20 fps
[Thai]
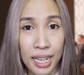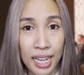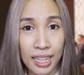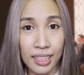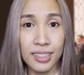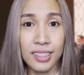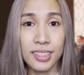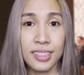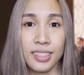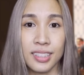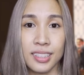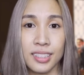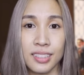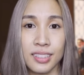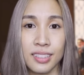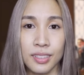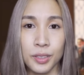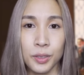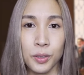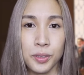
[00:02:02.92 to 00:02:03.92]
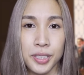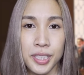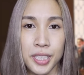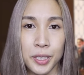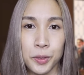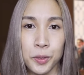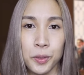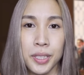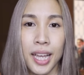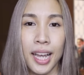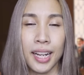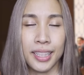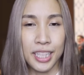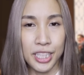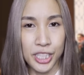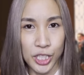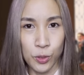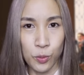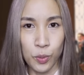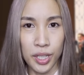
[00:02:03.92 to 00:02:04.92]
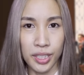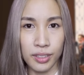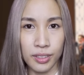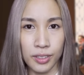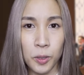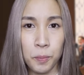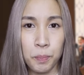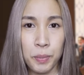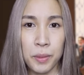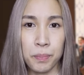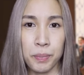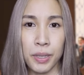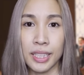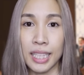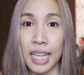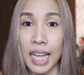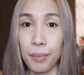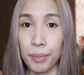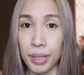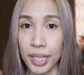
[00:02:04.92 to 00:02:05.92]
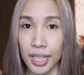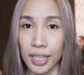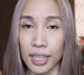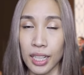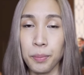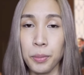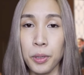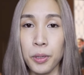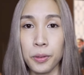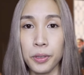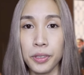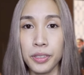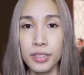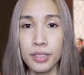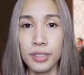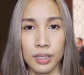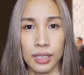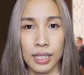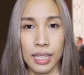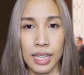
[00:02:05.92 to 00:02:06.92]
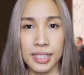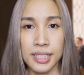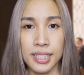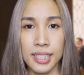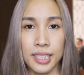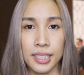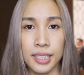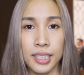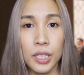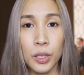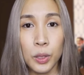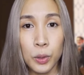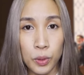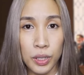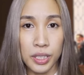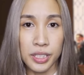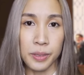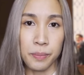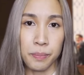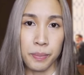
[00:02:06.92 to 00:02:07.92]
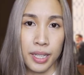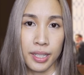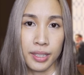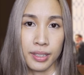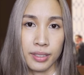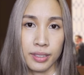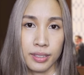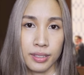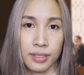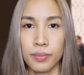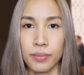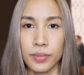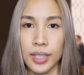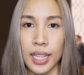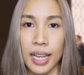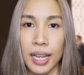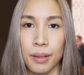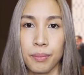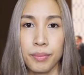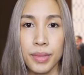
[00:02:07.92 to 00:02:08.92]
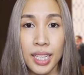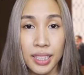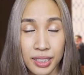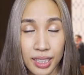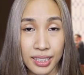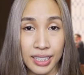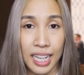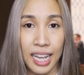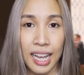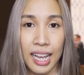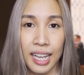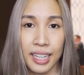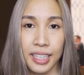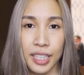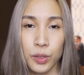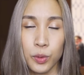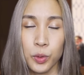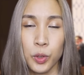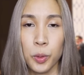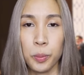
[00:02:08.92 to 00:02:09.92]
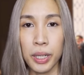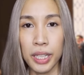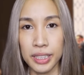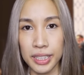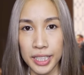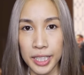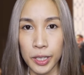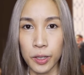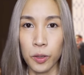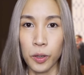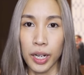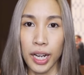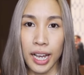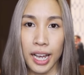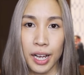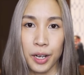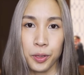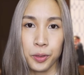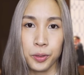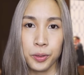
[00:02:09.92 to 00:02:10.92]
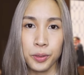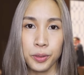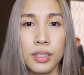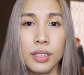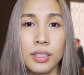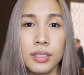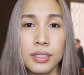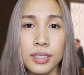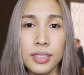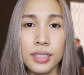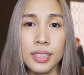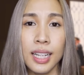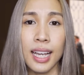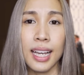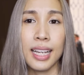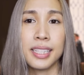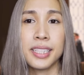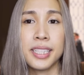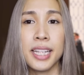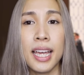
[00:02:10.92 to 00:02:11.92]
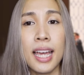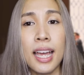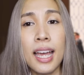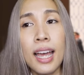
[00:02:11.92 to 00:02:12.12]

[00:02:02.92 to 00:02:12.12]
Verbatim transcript: ลักษ์หนึ่งทุกสิ่งทุกอย่างในชีวิตต้องเป็นไปตามเหตุและผลและสิ่งที่ควรจะเป็นตามมาตรฐานในอุดมคติของเขาซึ่งอาจจะ